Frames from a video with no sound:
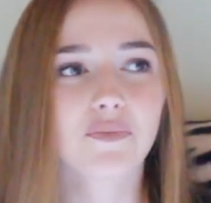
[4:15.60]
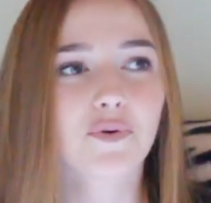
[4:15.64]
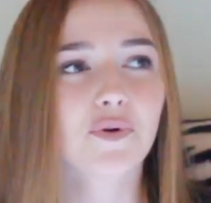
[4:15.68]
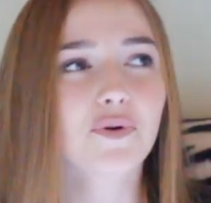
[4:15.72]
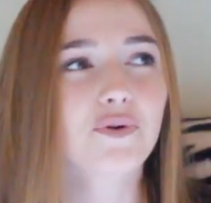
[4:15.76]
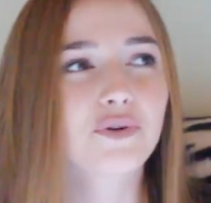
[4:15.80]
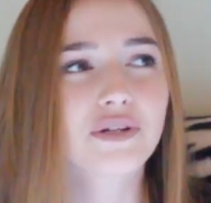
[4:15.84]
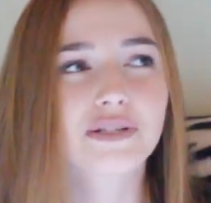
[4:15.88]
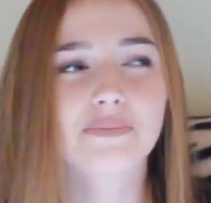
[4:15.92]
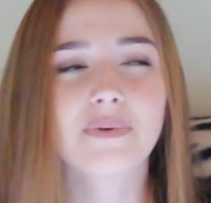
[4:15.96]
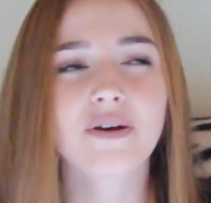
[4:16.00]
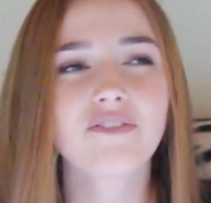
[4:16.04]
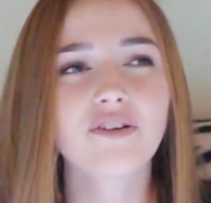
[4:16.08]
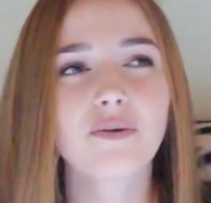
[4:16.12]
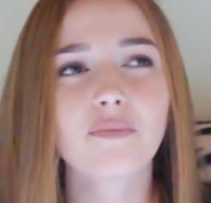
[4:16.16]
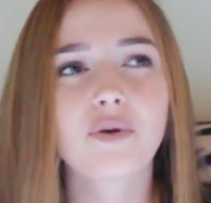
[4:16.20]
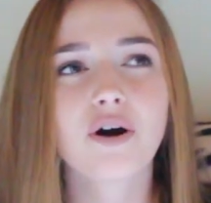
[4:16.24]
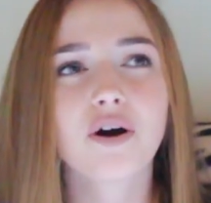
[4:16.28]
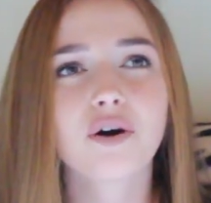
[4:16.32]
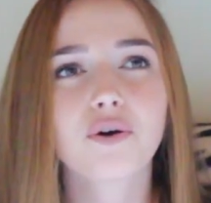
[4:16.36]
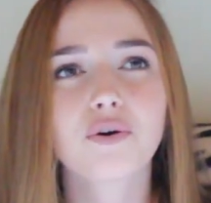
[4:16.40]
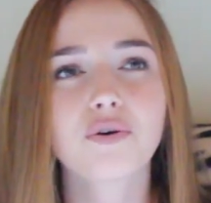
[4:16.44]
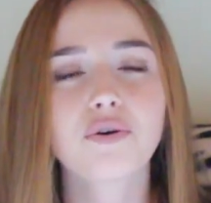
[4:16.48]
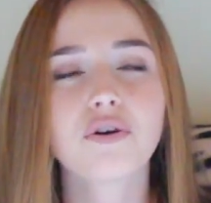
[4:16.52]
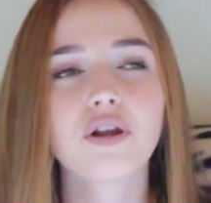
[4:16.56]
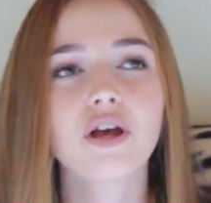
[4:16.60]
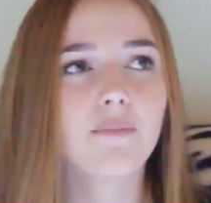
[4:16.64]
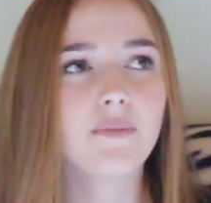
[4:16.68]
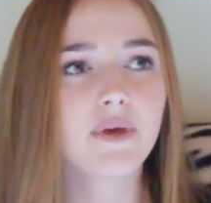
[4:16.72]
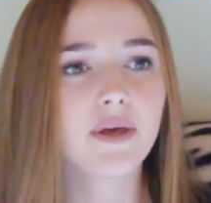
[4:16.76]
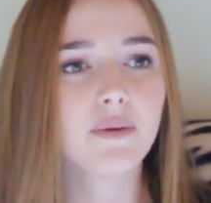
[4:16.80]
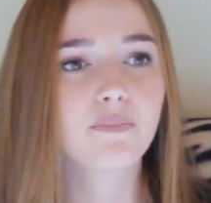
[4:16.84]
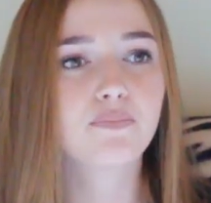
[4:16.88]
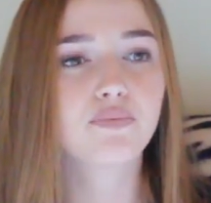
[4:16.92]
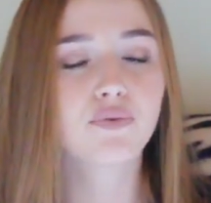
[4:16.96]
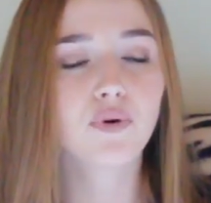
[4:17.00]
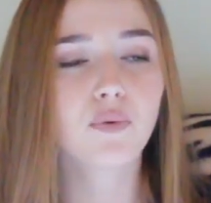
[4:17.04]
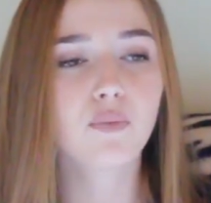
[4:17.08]
mon goal c'est pas vraiment un goal,
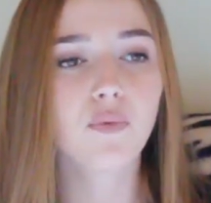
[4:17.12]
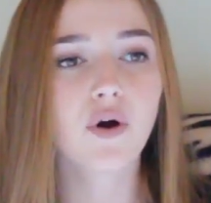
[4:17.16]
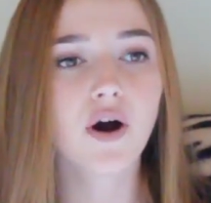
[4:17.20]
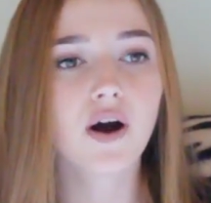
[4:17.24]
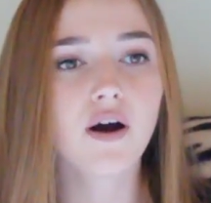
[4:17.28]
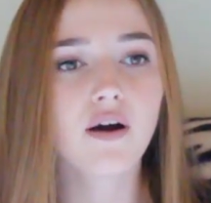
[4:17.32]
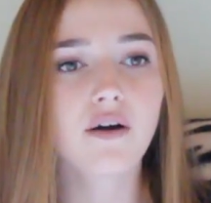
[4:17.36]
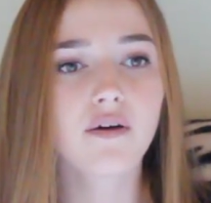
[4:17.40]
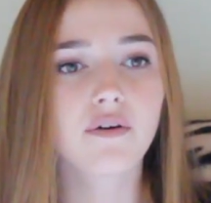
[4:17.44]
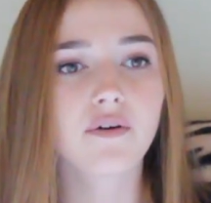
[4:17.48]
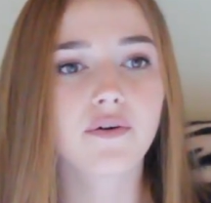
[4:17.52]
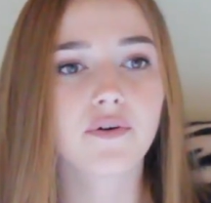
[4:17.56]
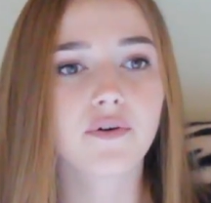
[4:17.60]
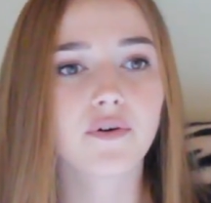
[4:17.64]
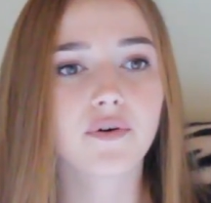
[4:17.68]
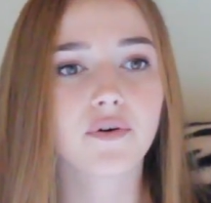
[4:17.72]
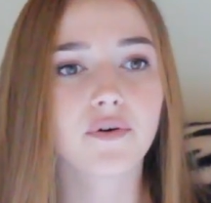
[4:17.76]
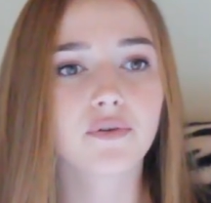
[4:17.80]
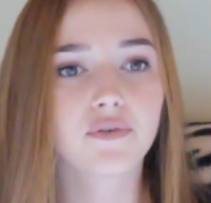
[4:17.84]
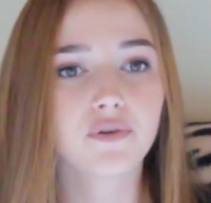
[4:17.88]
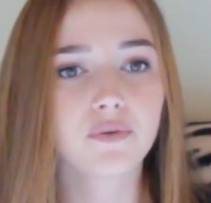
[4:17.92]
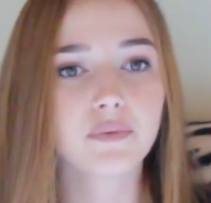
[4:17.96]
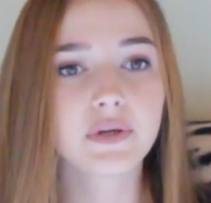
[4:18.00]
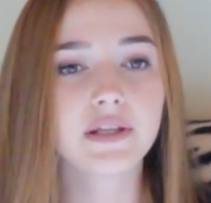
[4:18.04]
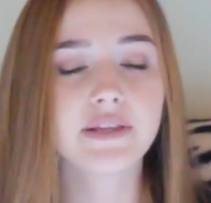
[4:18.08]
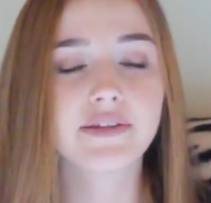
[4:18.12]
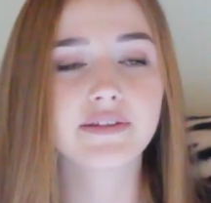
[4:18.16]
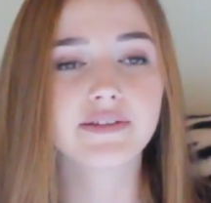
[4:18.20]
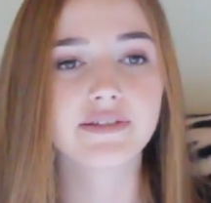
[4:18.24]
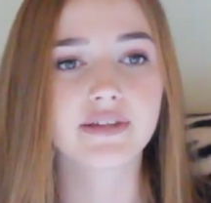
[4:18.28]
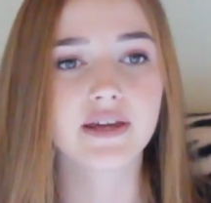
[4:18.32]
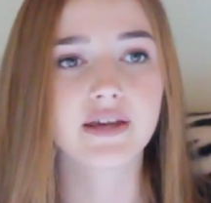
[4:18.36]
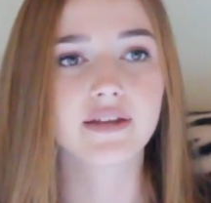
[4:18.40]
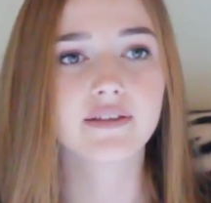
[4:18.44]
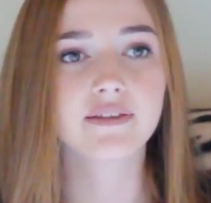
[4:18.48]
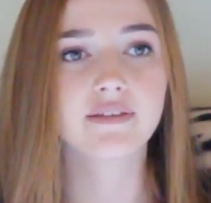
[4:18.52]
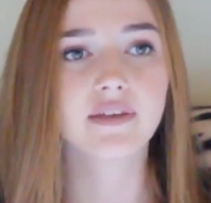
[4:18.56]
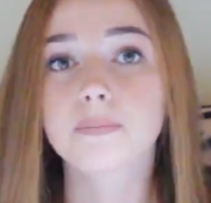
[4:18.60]
mais pour moi,
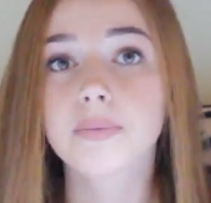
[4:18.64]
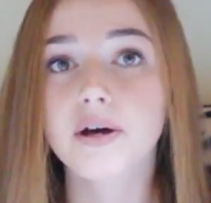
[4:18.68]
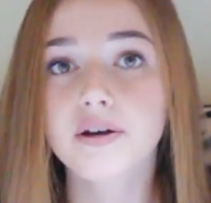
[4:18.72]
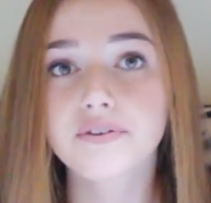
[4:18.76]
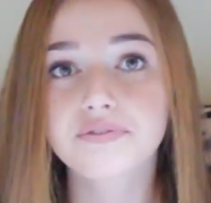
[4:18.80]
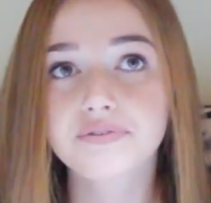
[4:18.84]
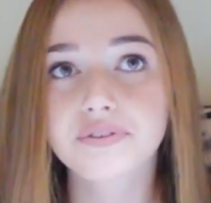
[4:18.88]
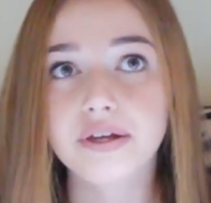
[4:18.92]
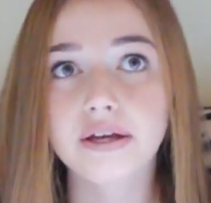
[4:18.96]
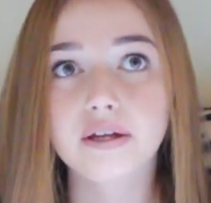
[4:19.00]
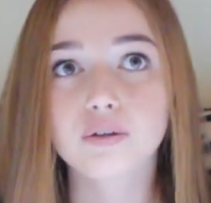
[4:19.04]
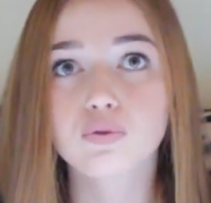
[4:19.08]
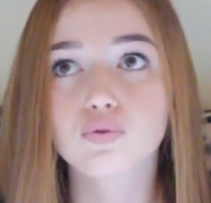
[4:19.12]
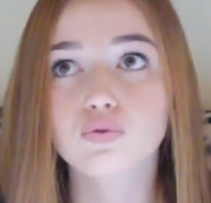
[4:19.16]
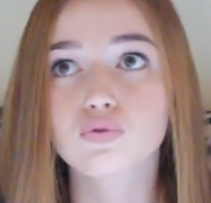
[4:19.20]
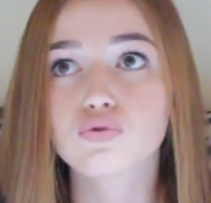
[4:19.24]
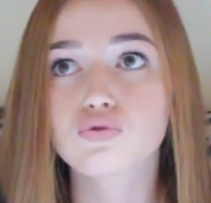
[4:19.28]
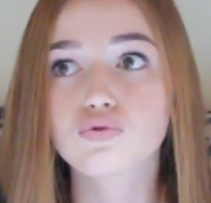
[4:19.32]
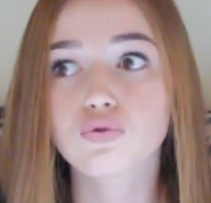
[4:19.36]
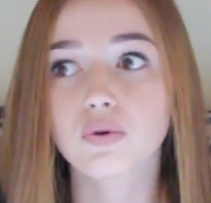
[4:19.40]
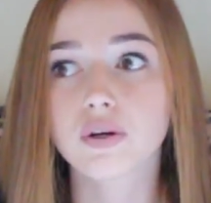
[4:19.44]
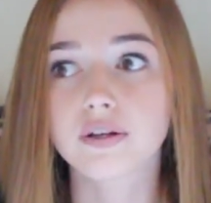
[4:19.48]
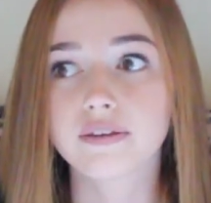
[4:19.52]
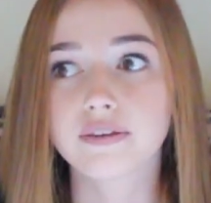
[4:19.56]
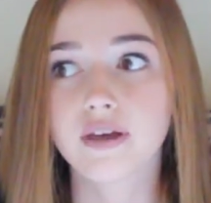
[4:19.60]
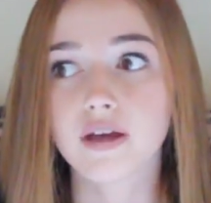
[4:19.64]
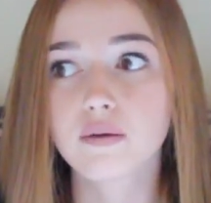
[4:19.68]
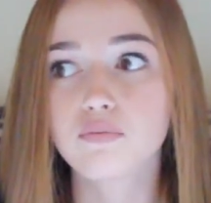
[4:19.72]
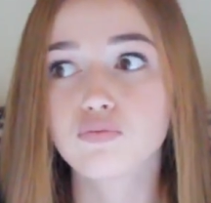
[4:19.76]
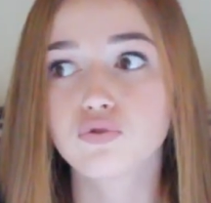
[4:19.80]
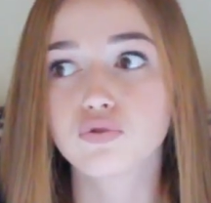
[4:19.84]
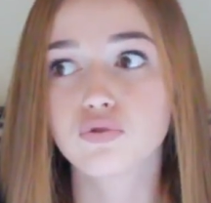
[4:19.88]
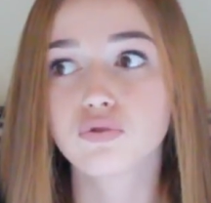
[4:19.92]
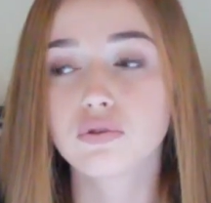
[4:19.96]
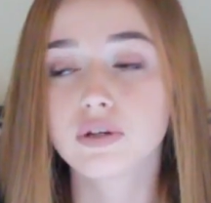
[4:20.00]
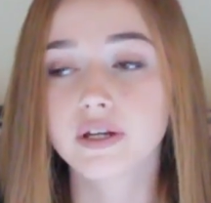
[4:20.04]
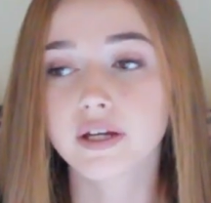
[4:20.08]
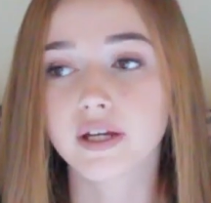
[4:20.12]
2017, euh, pas faire de story time
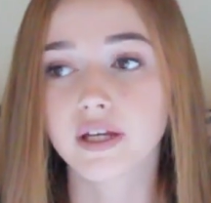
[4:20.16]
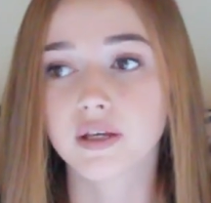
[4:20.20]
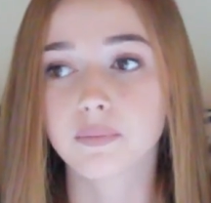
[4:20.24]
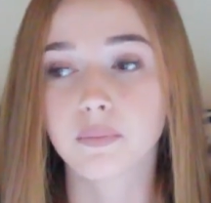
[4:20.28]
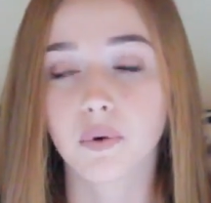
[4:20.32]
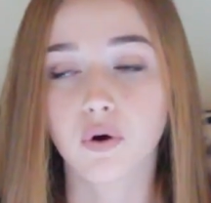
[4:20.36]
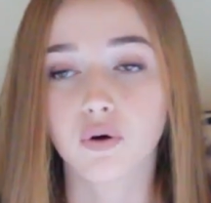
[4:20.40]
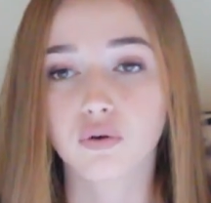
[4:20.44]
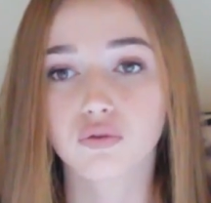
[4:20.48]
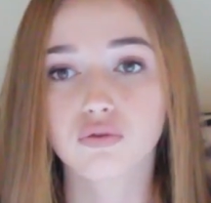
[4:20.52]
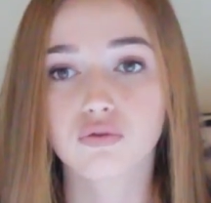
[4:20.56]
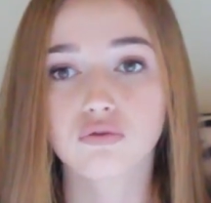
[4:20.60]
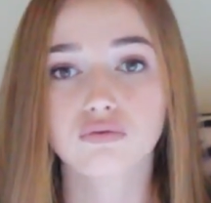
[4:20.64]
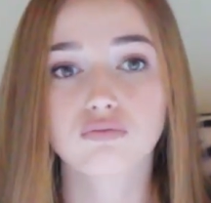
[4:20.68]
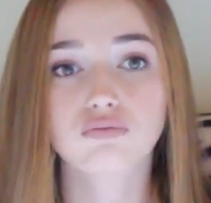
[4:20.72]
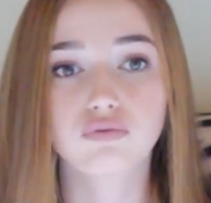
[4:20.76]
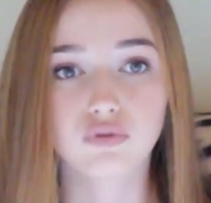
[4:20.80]
ou de lyric prank.